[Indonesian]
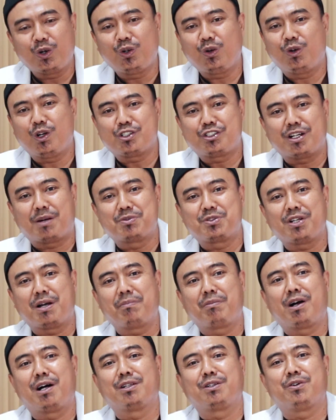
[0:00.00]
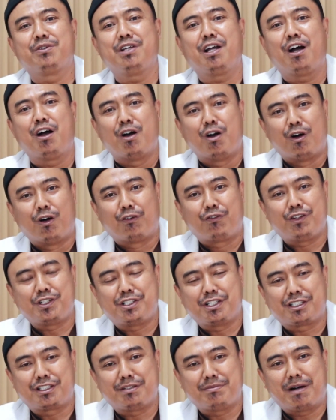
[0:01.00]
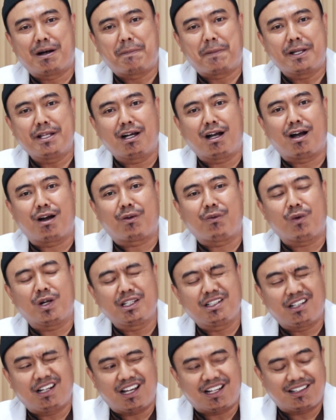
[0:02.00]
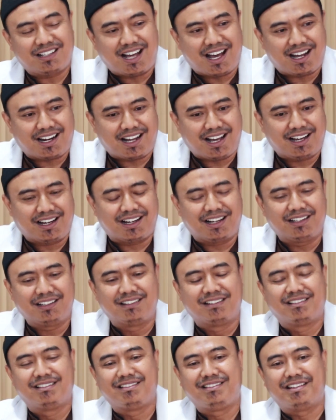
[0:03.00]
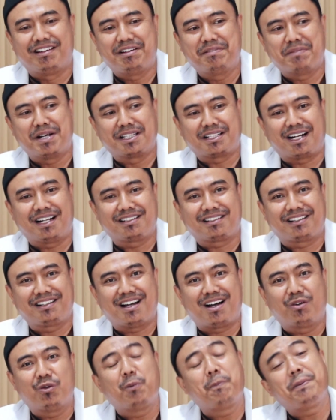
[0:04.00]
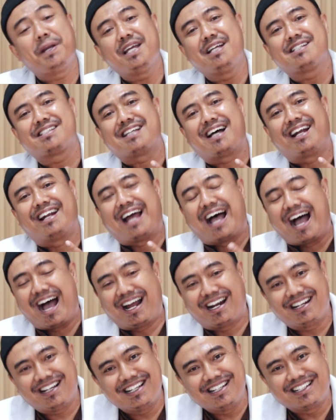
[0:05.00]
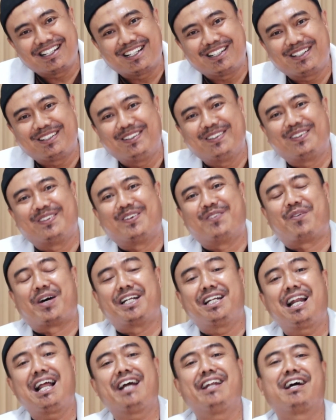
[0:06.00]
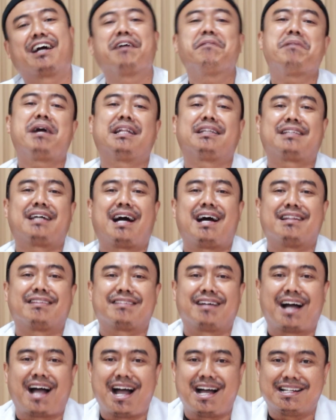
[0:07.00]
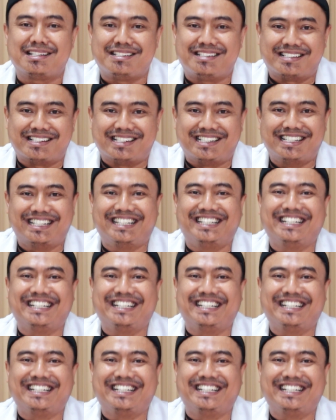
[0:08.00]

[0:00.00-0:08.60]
nih udah siap-siap, nggak taunya fisik si bapaknya nggak kuat ngeliat darah kan. Jadi mentalnya terganggu, pingsan. Ada yang kayak gitu. Padahal anaknya manteng-anteng aja.